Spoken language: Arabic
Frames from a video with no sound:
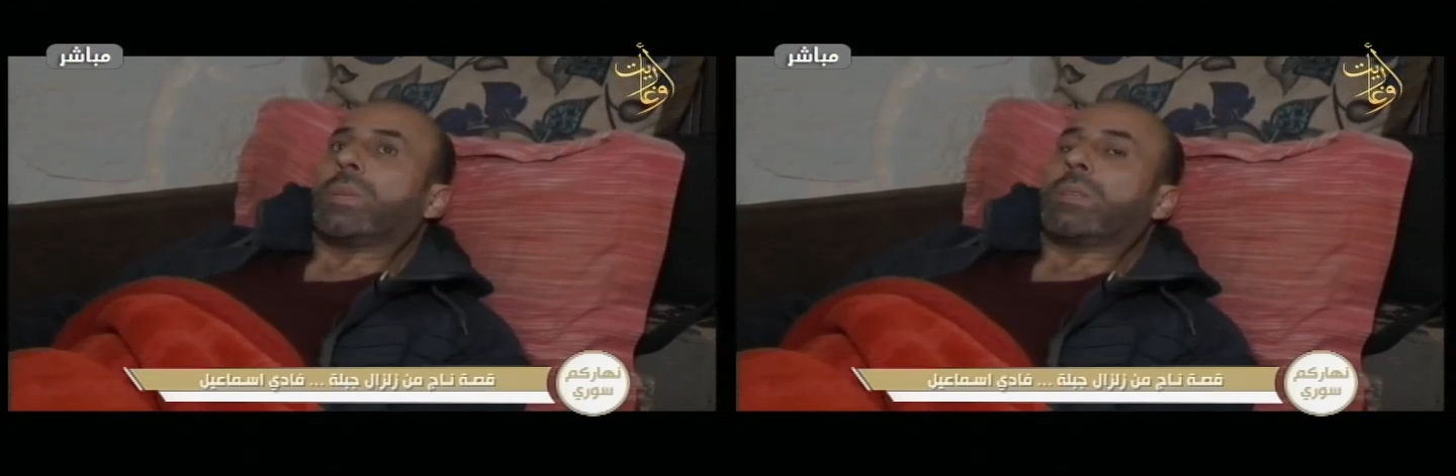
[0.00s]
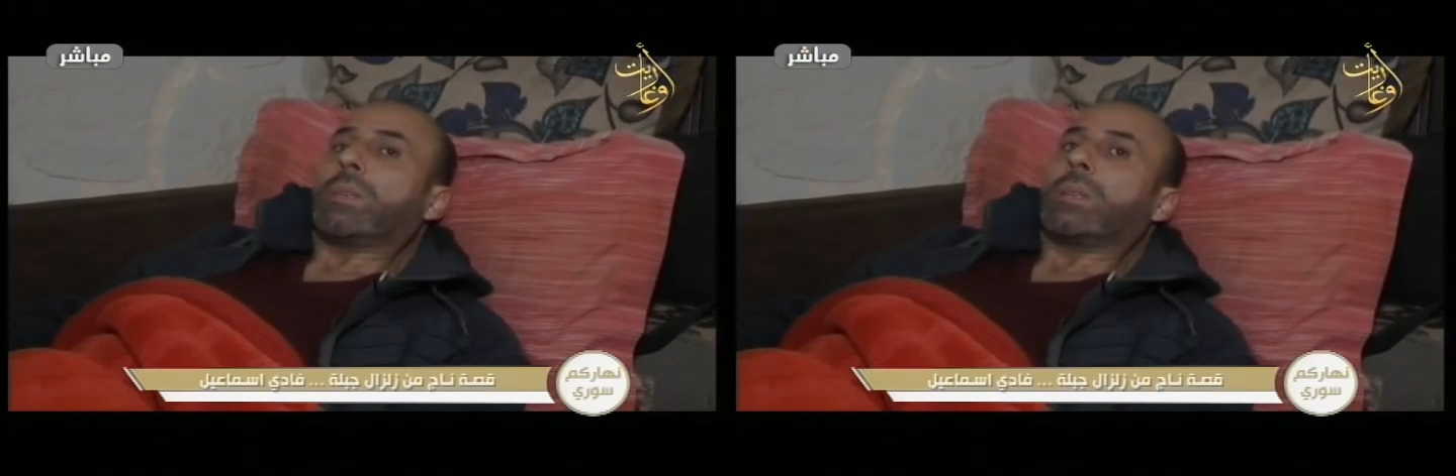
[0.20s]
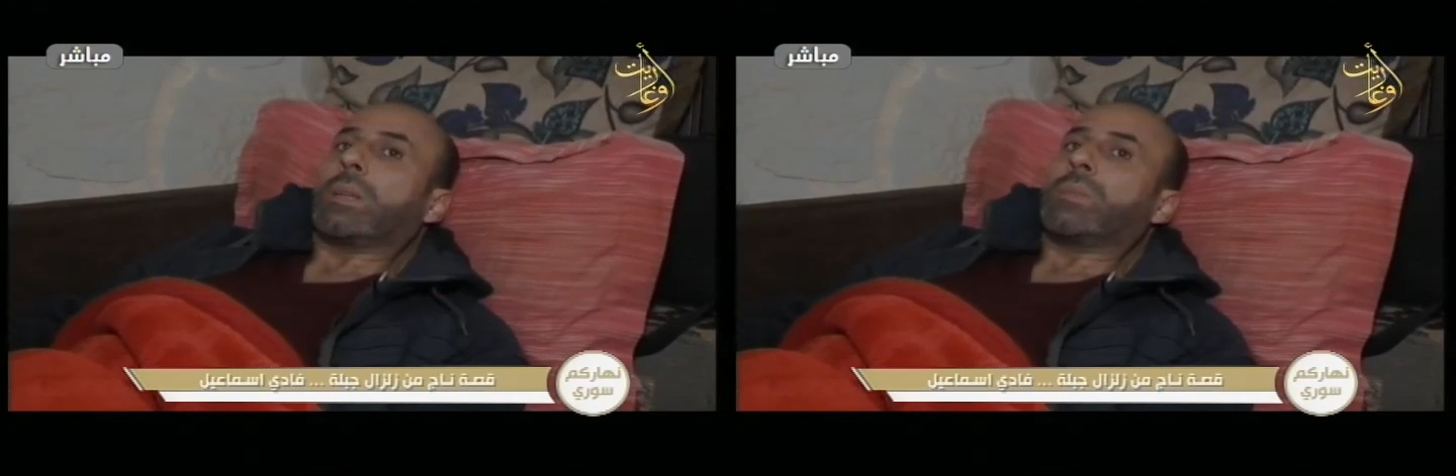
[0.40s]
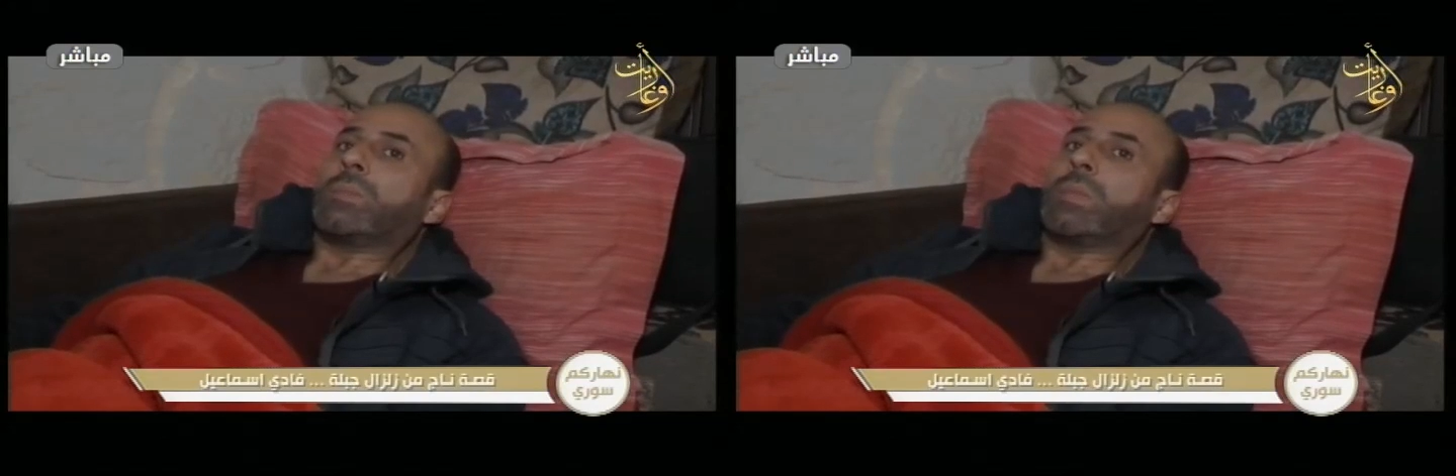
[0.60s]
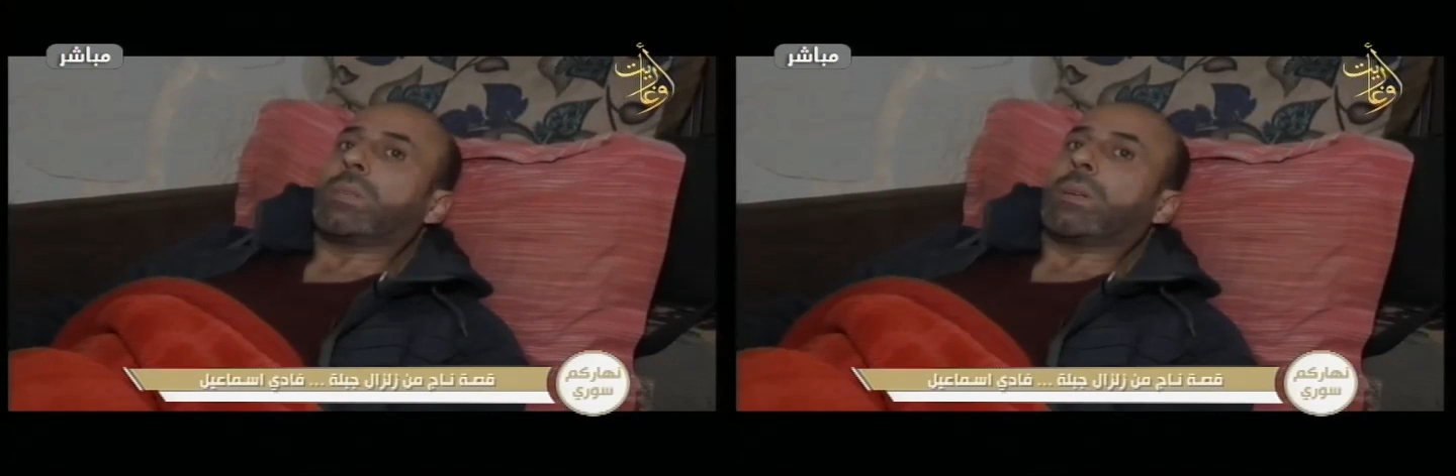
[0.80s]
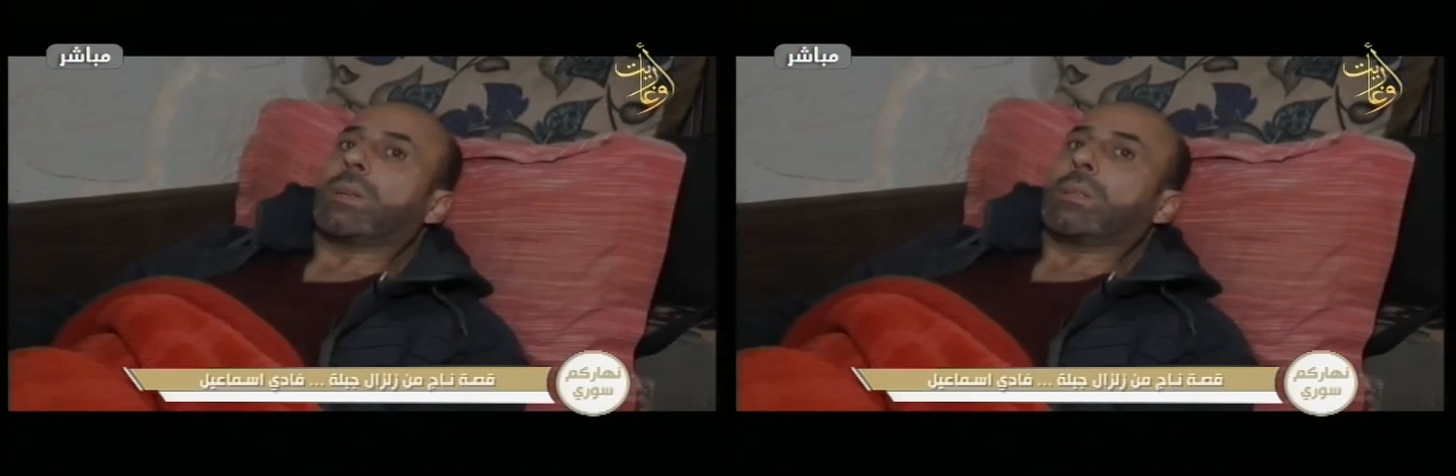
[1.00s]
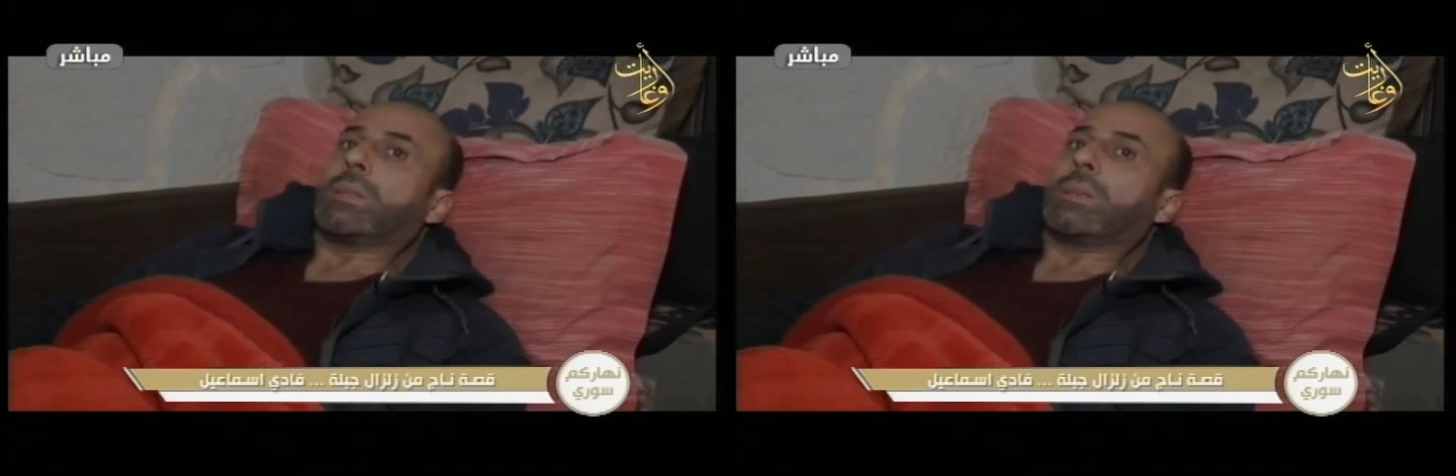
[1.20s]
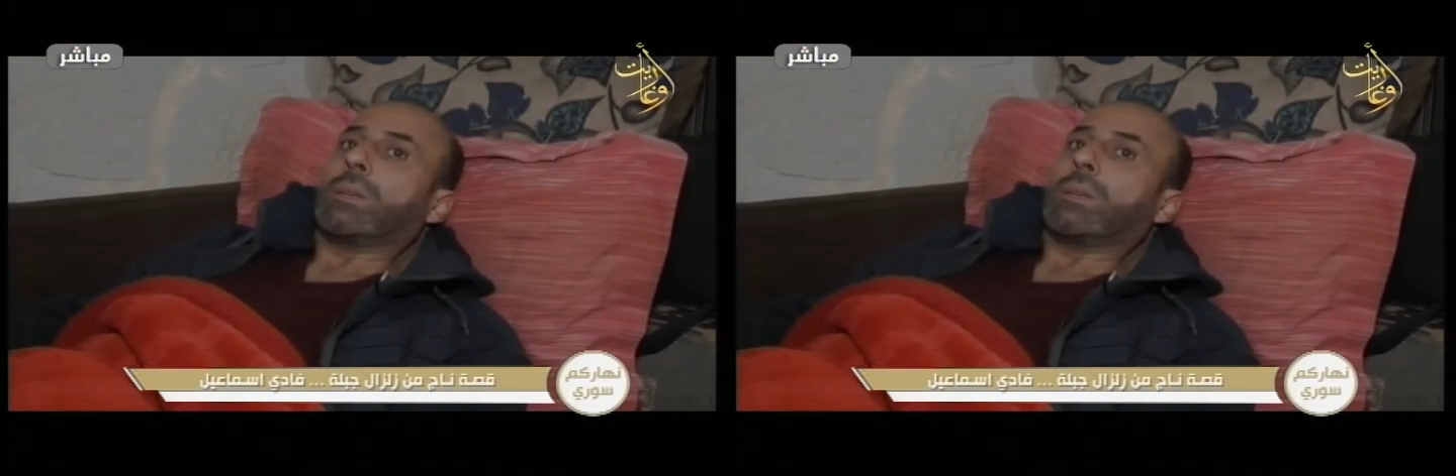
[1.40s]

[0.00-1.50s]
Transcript: 200 300 متر ركض